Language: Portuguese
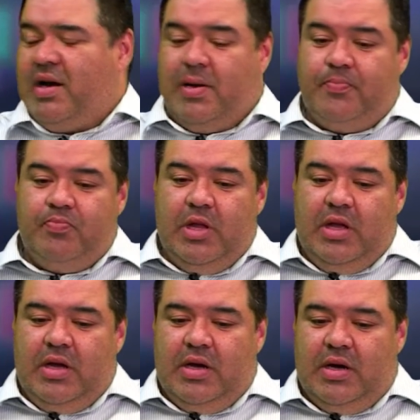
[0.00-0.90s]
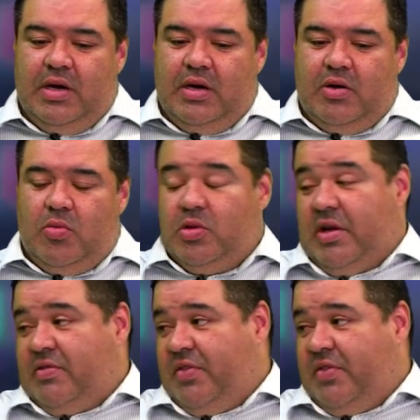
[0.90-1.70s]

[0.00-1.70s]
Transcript: Né? Uh, como eu estava te